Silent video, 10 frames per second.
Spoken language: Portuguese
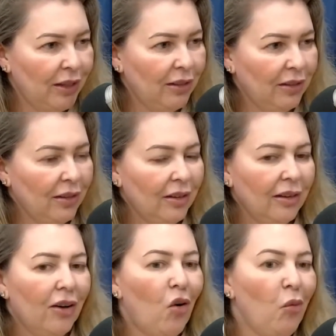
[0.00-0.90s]
Sim,
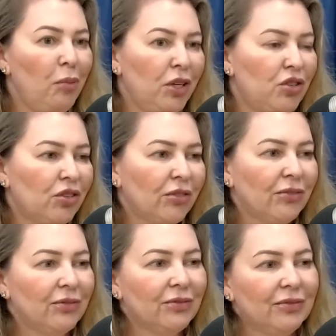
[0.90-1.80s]
sim. Ou até pit... de
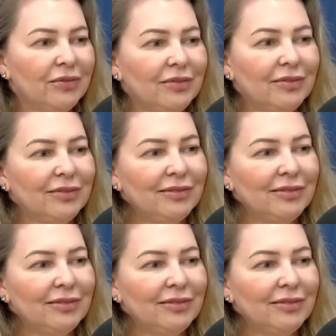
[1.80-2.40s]
família. Será que é